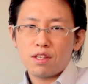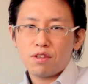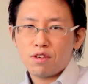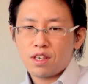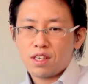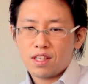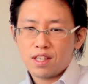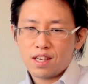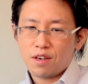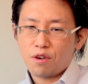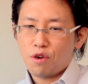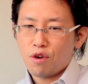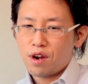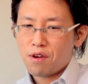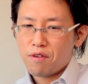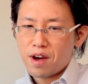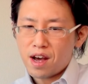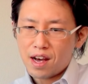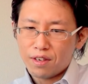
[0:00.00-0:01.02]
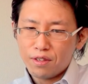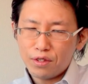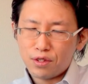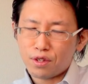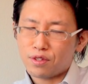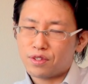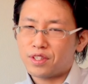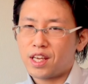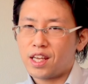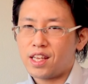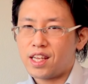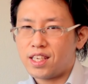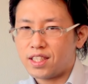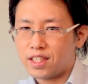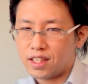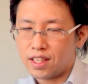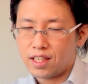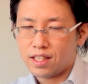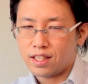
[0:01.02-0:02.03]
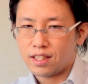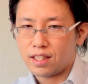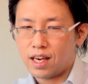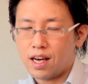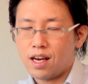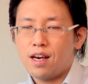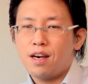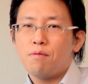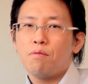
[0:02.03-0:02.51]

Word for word: 時にこれは嘘つけないじゃないですか